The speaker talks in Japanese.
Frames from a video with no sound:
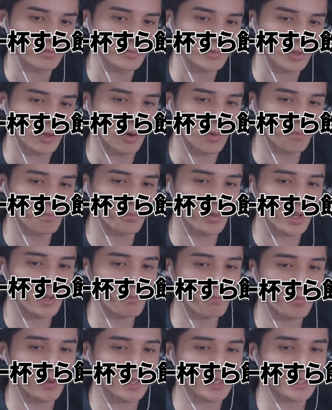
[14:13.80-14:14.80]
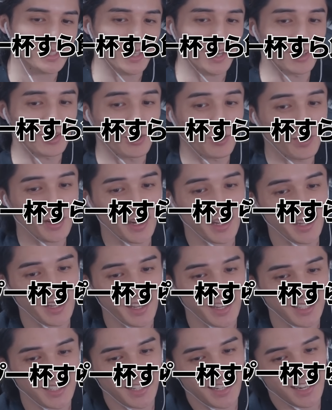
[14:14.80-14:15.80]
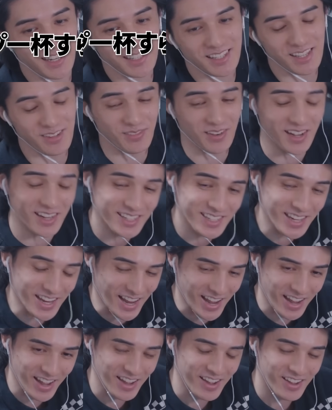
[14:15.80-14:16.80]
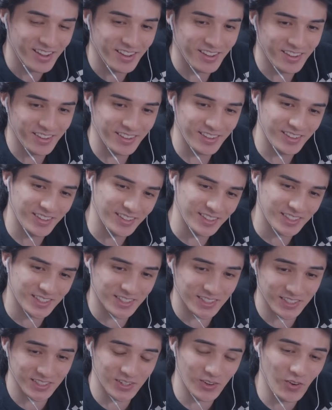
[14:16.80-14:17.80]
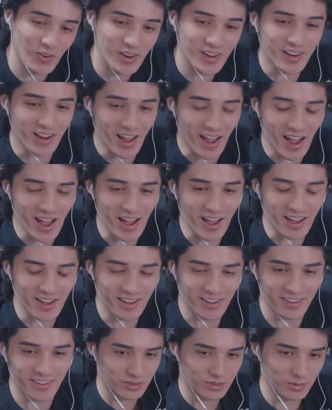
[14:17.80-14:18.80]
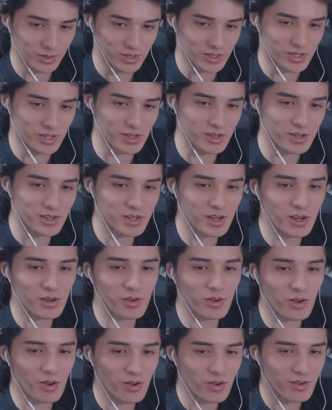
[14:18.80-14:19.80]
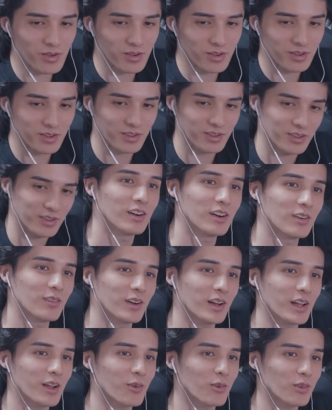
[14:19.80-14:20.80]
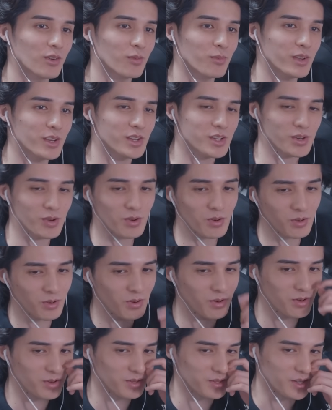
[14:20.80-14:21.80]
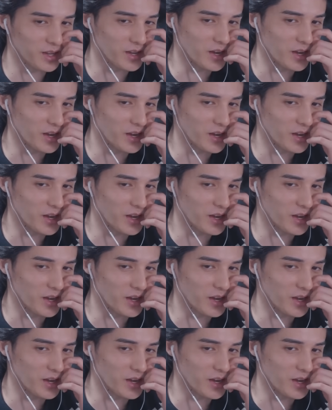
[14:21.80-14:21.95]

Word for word: コップ一杯すら飲まない日がザラってマジすごいね。お前死んじゃうよお前エコノミー症候群で